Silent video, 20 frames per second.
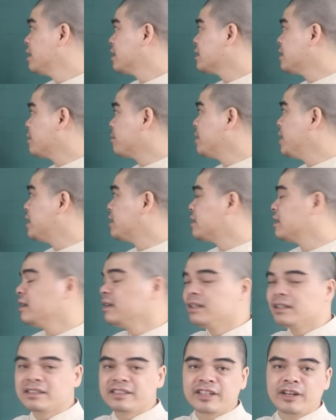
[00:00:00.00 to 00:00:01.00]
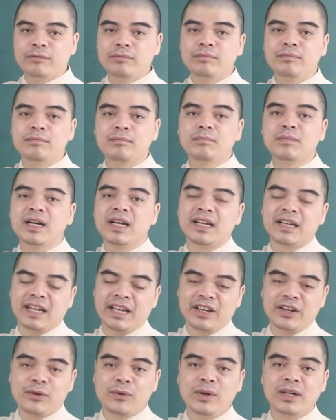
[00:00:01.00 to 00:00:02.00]
Đặc biệt, trong 10
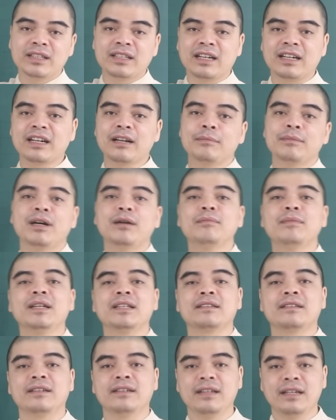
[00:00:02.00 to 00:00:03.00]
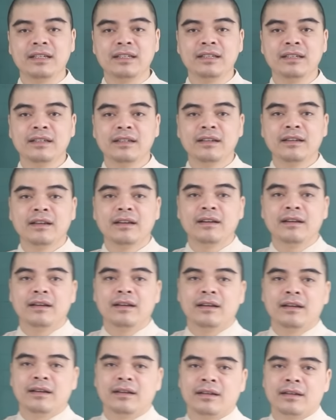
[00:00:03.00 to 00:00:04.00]
ngày cuối tháng 5 âm lịch tới đây,
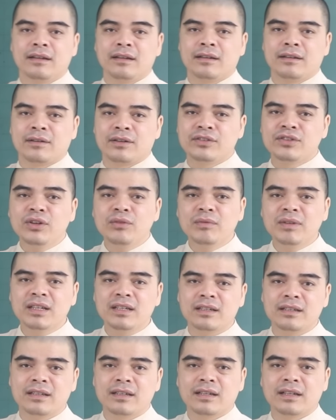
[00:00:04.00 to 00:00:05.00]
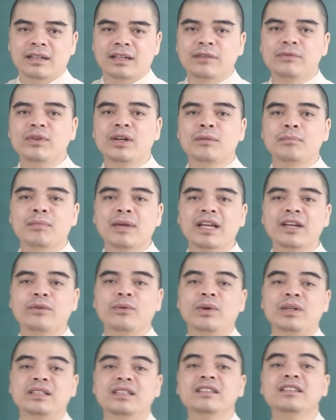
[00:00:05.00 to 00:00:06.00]
nói chung ấy, cái vận may
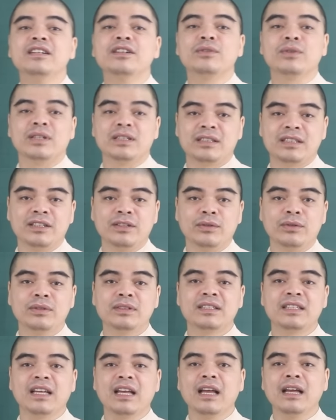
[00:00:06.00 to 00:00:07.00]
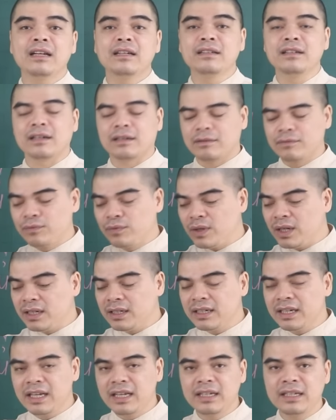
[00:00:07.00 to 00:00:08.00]
của những người tuổi Sửu sẽ được
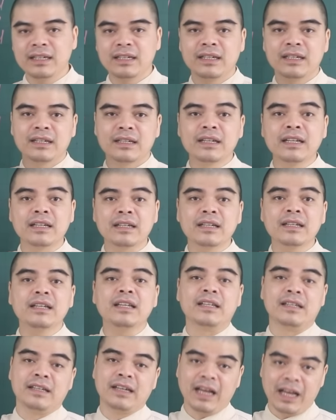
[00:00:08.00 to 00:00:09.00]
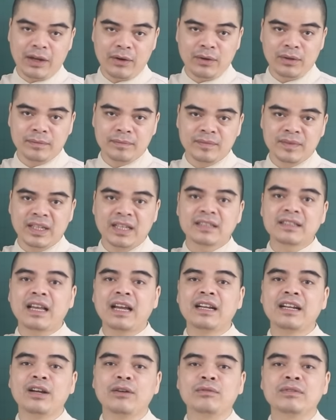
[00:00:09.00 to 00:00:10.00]
vươn lên đến cái đỉnh cao,
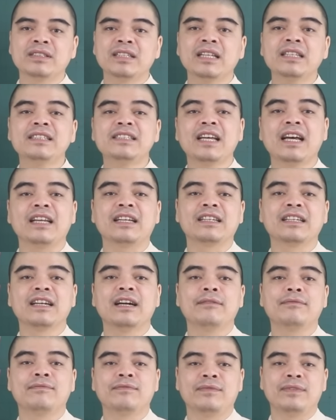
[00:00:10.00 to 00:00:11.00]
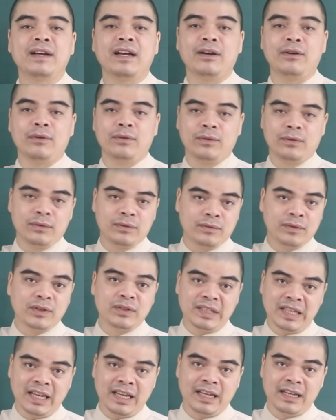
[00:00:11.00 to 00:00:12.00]
tài lộc sẽ tràn ngập vào
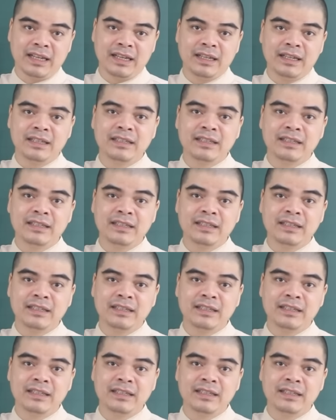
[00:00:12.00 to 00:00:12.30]
nhà.